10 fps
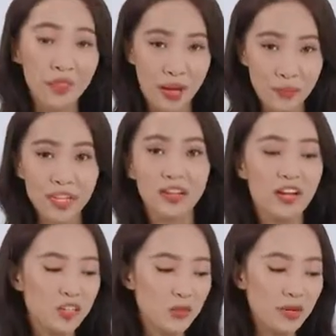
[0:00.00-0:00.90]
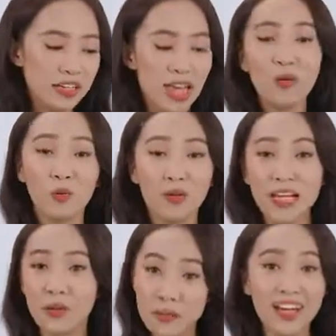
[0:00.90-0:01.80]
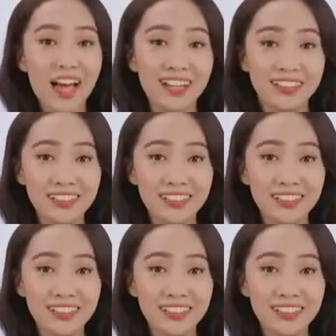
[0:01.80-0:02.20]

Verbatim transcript: tạm dừng rồi mình kéo lồng nồi ra cũng được ha